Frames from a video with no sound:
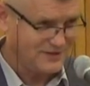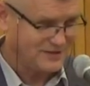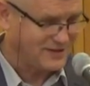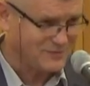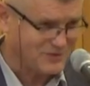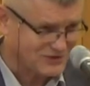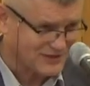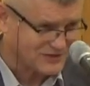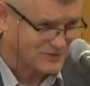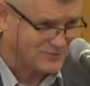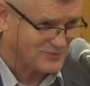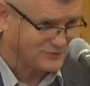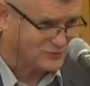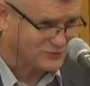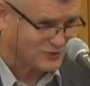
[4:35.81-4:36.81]
Nie myślę,
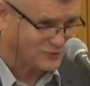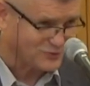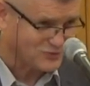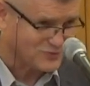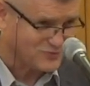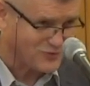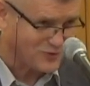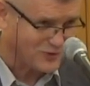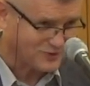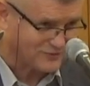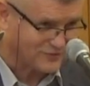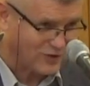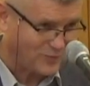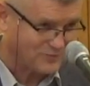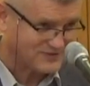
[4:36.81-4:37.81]
żeby dużo ludzi było
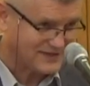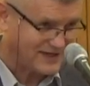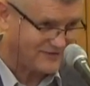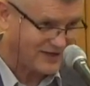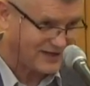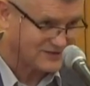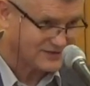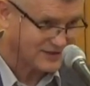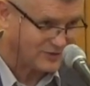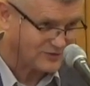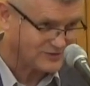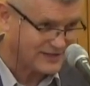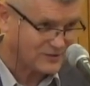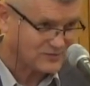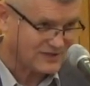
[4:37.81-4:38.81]
gotowych obstawiać tego
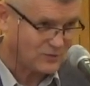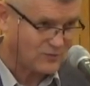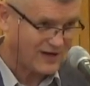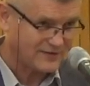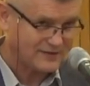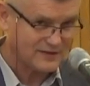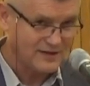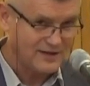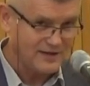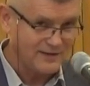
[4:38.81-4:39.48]
rodzaju zakłady.